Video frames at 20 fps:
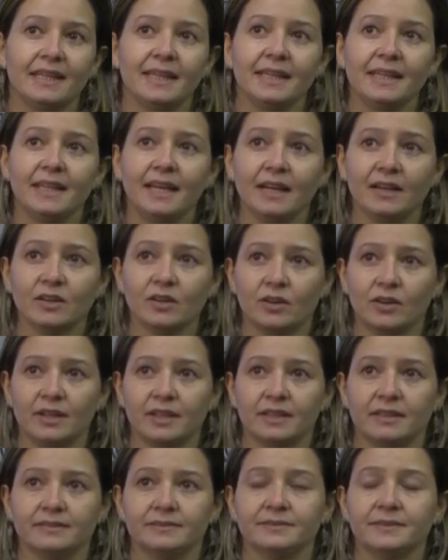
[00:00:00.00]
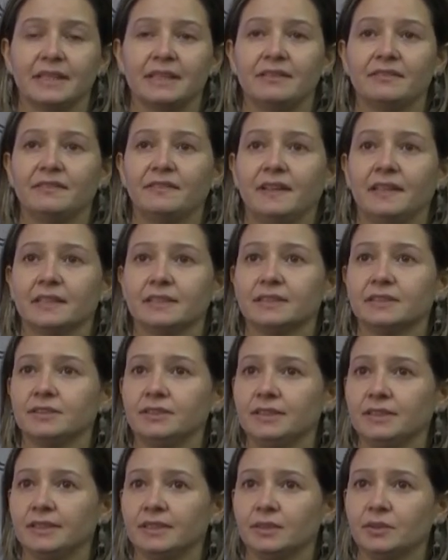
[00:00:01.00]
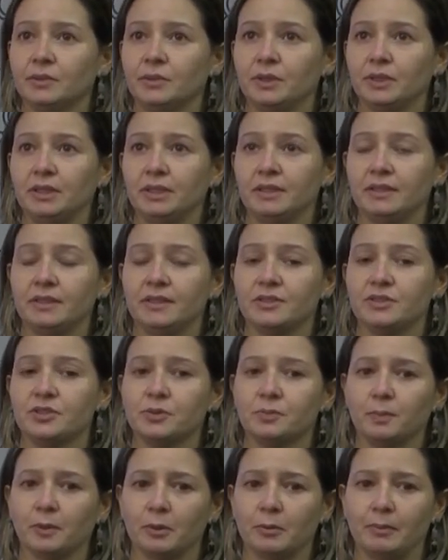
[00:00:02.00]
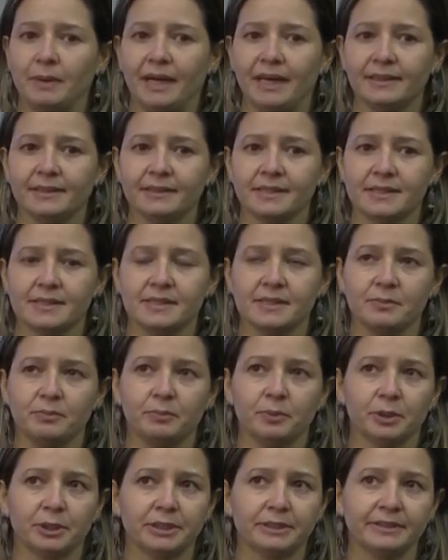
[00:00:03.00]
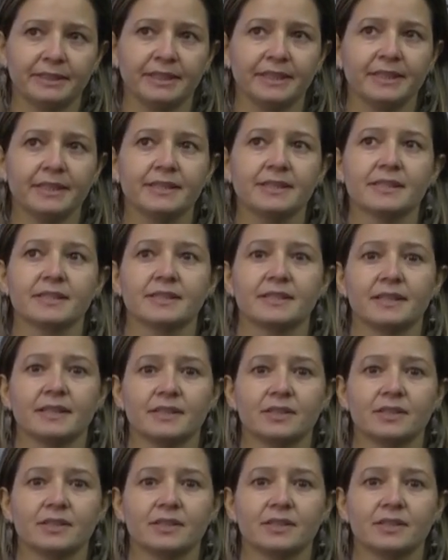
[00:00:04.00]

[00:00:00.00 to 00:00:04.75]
E agora falando então em diplomatas importantes na